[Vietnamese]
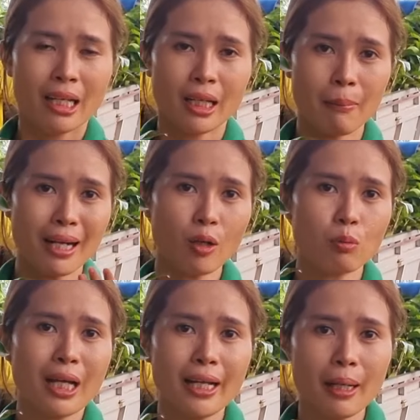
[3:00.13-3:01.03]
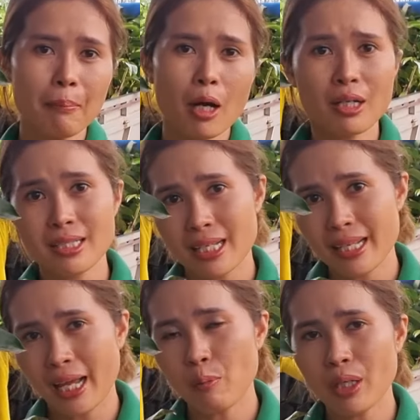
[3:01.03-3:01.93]
thì măng cục thái ghép bo nó sẽ
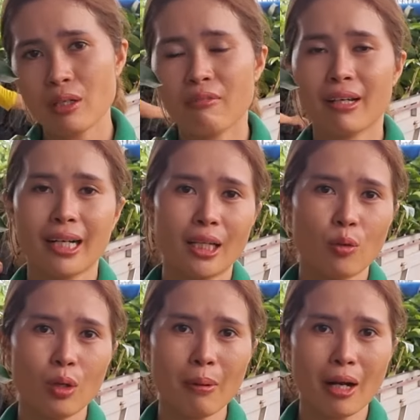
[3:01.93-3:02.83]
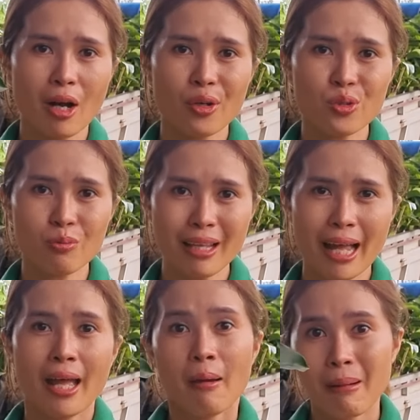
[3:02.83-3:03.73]
giải quyết được việc này cho quý bà con của chúng
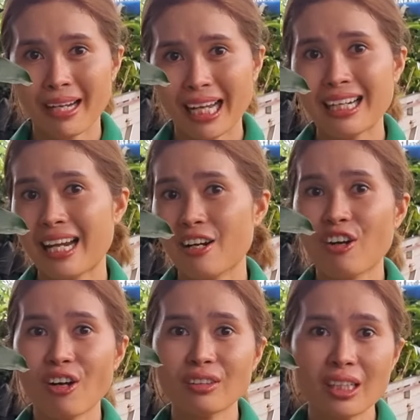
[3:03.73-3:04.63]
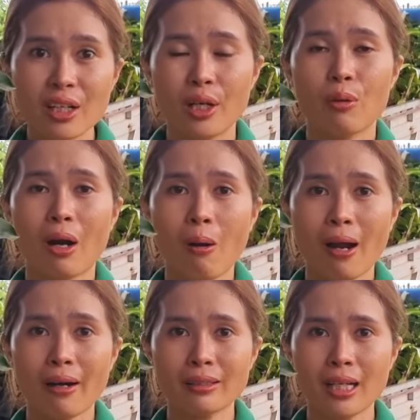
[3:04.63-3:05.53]
ta bằng cách là nó có tín hiệu ra
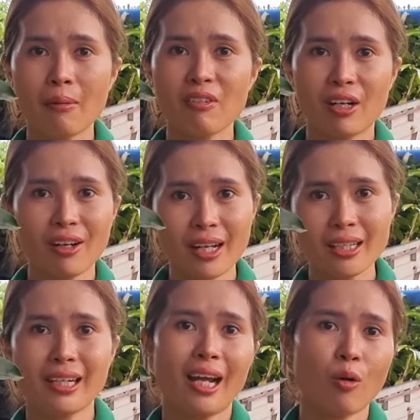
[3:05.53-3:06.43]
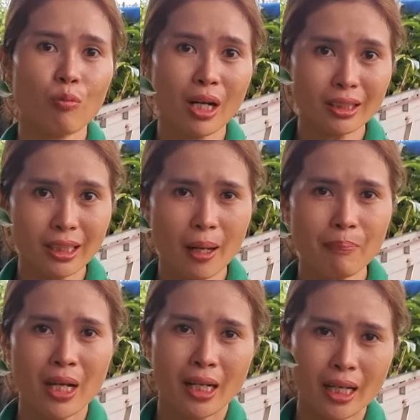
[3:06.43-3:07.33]
hoa rất sớm và nó kết trái cũng rất sớm
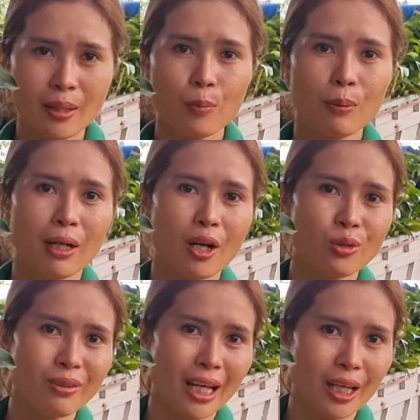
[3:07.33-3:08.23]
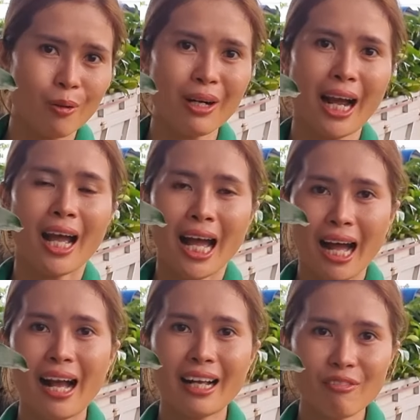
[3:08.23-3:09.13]
để giúp quý bà con chúng ta hiểu rằng
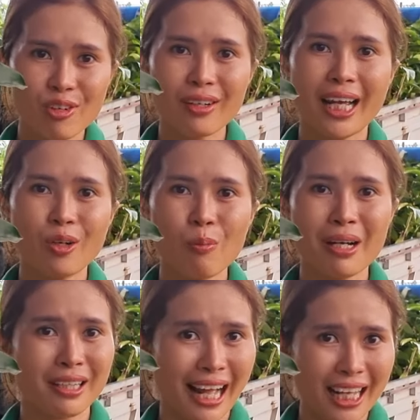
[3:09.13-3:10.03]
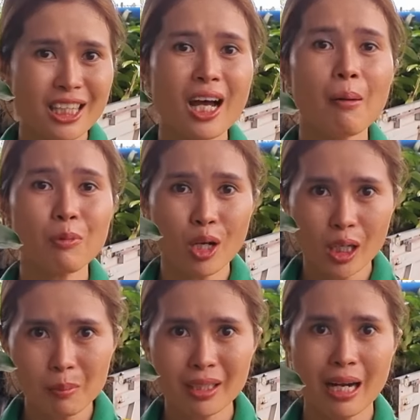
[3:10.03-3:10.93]
à, cái vườn cây của mình đã chớm có
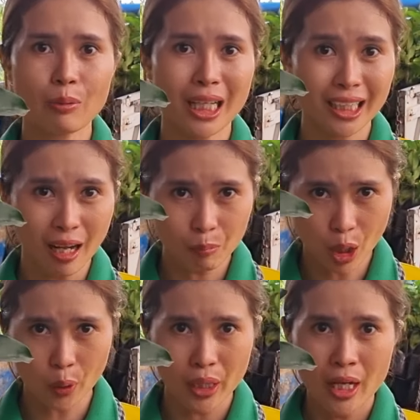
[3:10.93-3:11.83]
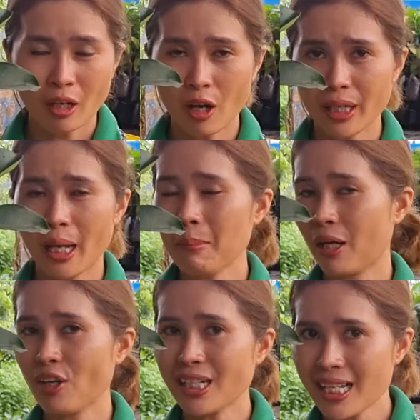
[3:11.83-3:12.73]
cái bước đầu thành công rồi còn để mà
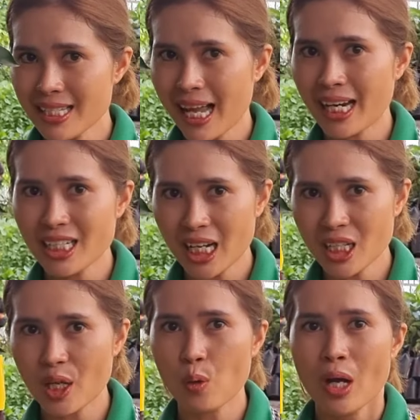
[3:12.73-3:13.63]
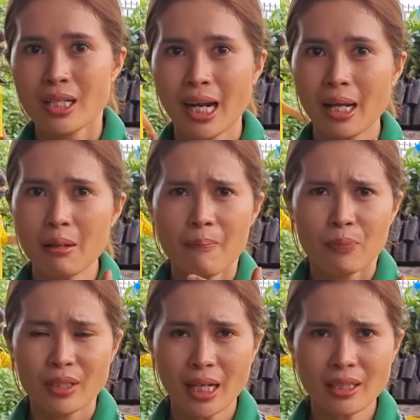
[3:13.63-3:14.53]
có trái sai trái nhiều trái
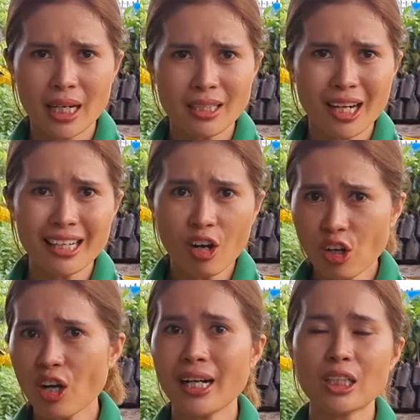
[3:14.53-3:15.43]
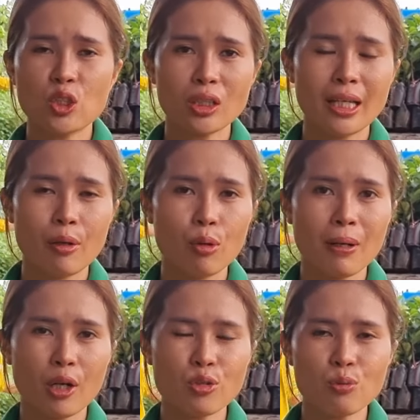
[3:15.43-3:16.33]
trái trái trái nó có năng suất thì quý
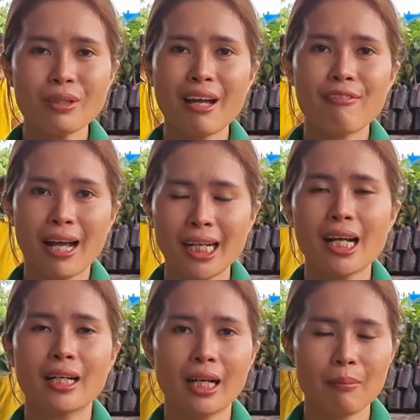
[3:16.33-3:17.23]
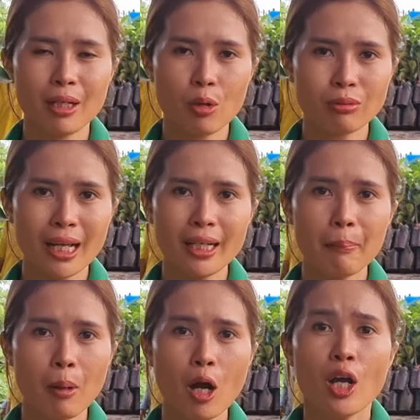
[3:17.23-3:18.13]
bà con chúng ta phải đợi cây măng cục thái
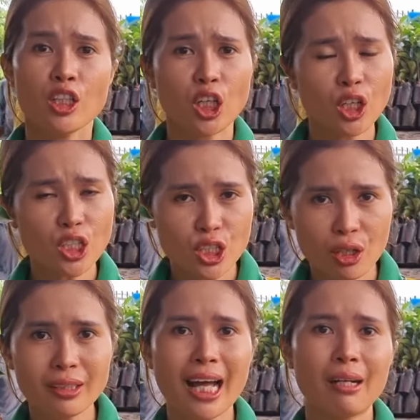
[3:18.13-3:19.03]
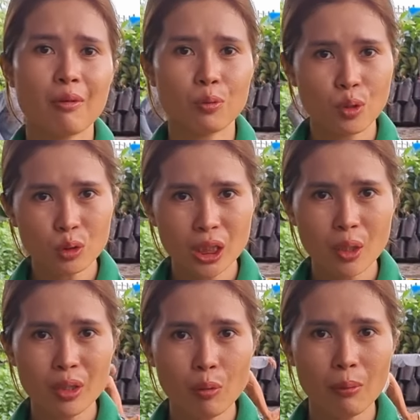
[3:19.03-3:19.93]
ghép bo cho nó trưởng thành một chút
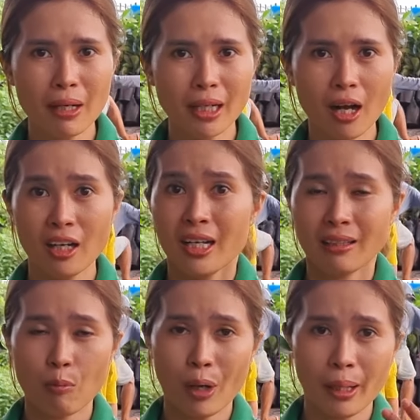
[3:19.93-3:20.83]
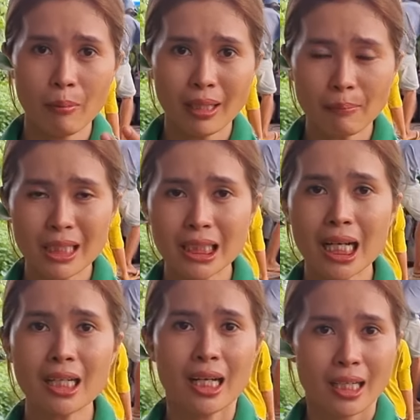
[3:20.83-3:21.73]
xíu nha quý bà con tầm khoảng năm thứ
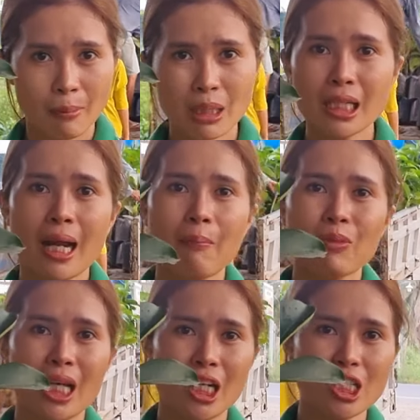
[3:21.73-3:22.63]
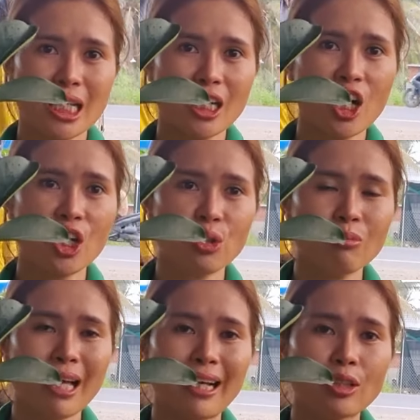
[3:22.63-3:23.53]
tư năm thứ năm thì nó sẽ co chúng
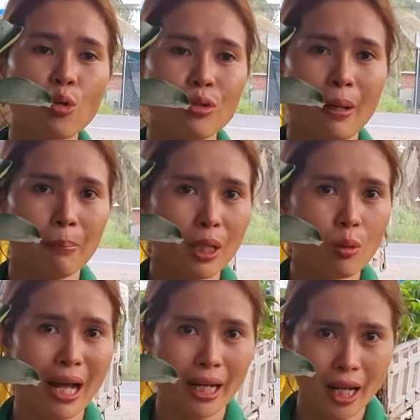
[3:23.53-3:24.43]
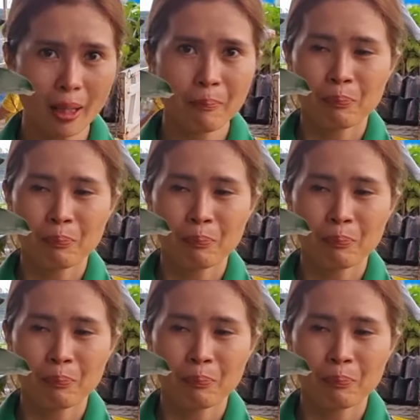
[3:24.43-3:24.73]
ta cái thu nhập đều đặn hơn